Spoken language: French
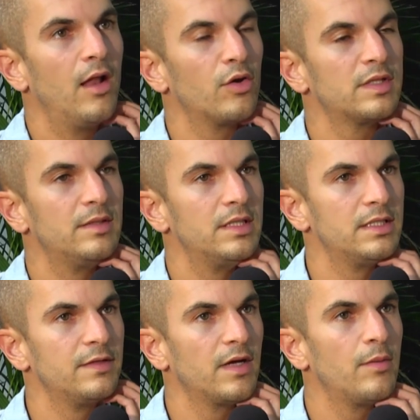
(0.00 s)
Alors, c'est
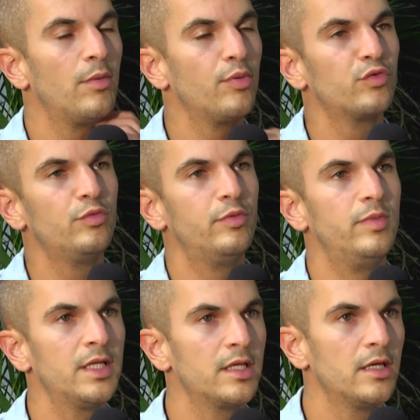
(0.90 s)
vraiment pour tout
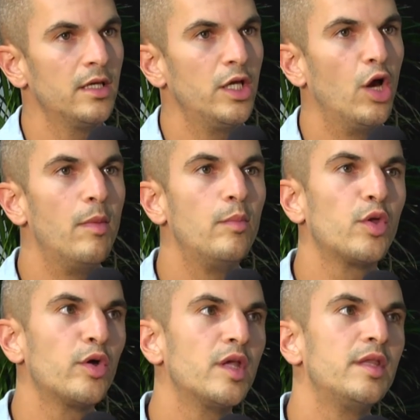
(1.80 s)
public. Et en même
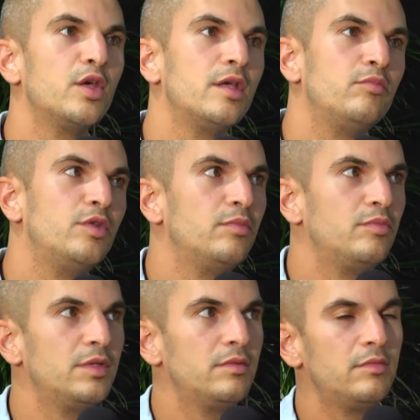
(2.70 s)
temps, il y a
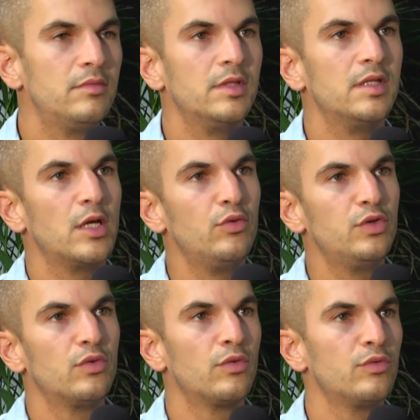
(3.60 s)
des,
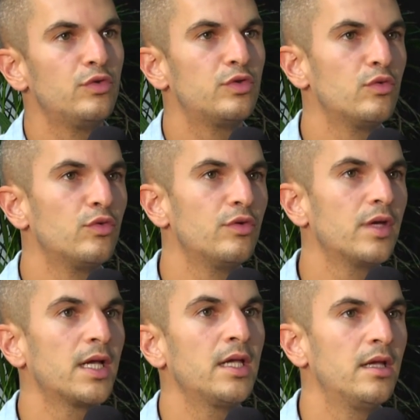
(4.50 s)
allusions, du second
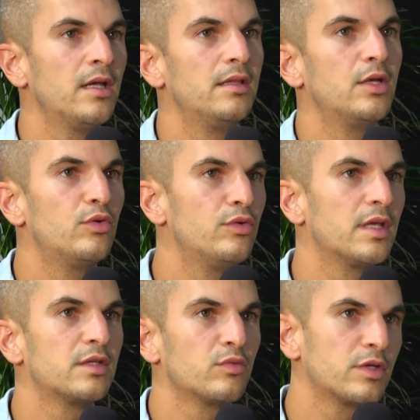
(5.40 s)
degré, des
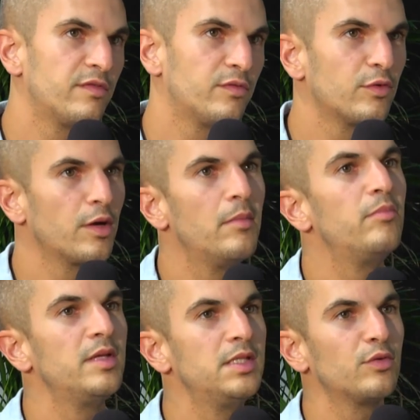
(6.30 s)
connotations qui font quand même
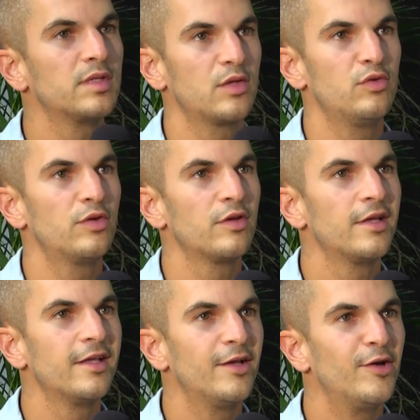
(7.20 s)
plaisir aux adultes.
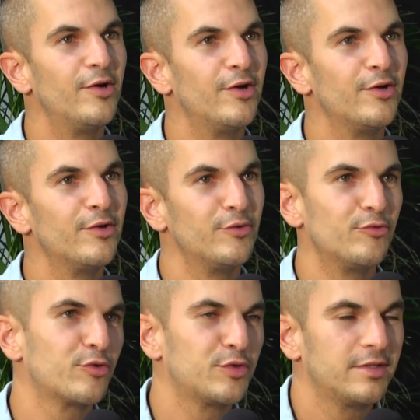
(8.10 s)
D'accord.
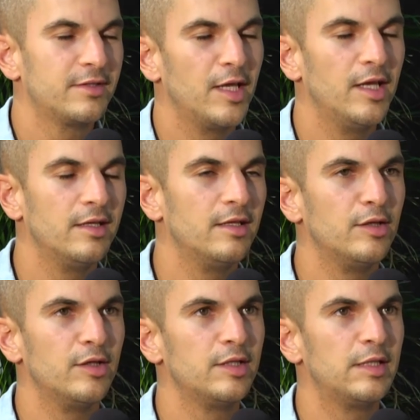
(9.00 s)
Donc,
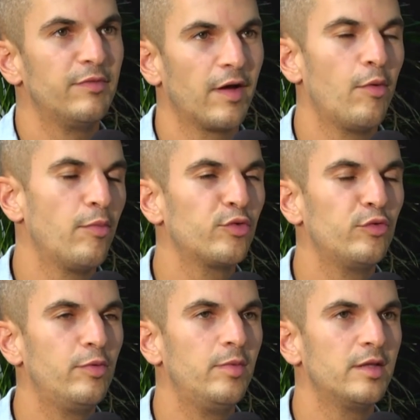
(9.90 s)
c'est vraiment pour
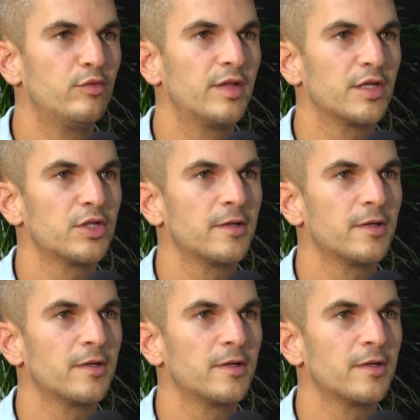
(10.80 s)
tout public, tout âge. C'est